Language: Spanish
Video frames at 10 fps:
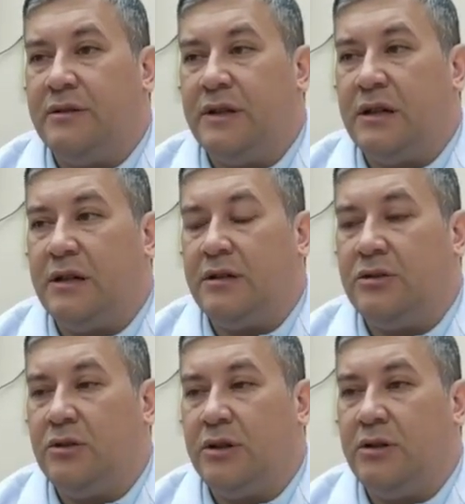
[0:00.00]
¿verdad?
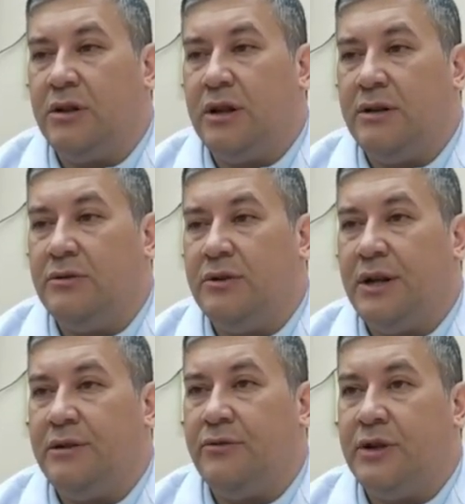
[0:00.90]
Yo creo que hay un
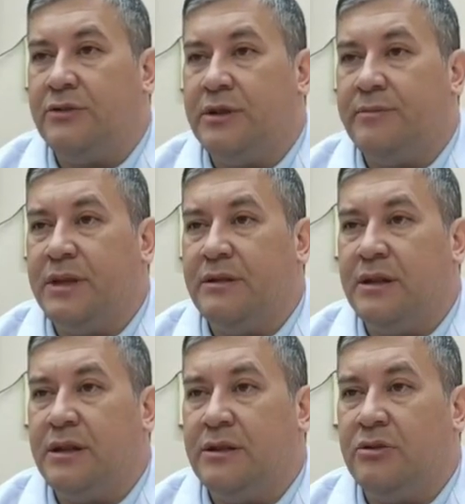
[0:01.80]
gran esfuerzo también
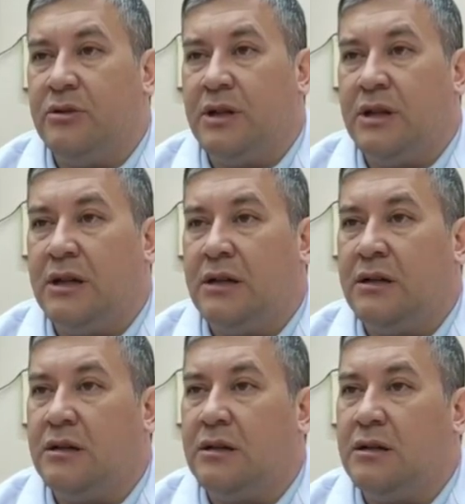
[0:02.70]
de toda
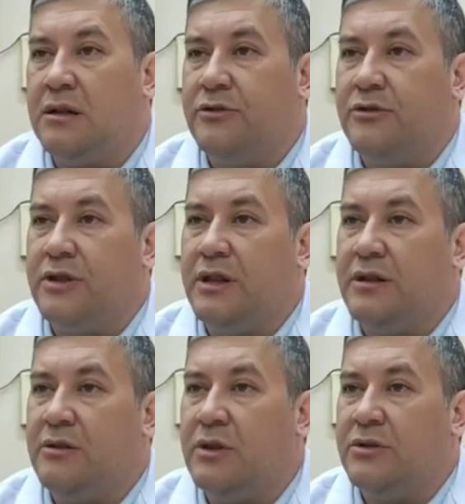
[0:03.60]
la, la
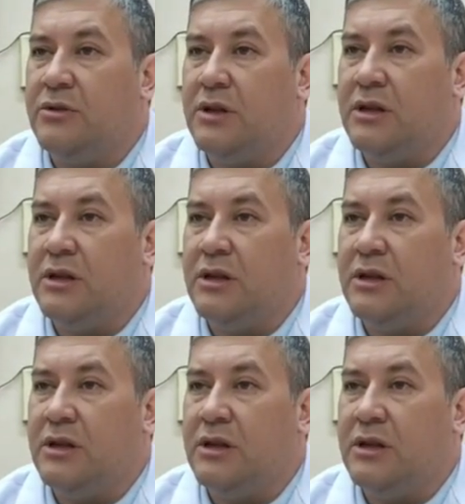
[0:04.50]
sociedad en cuanto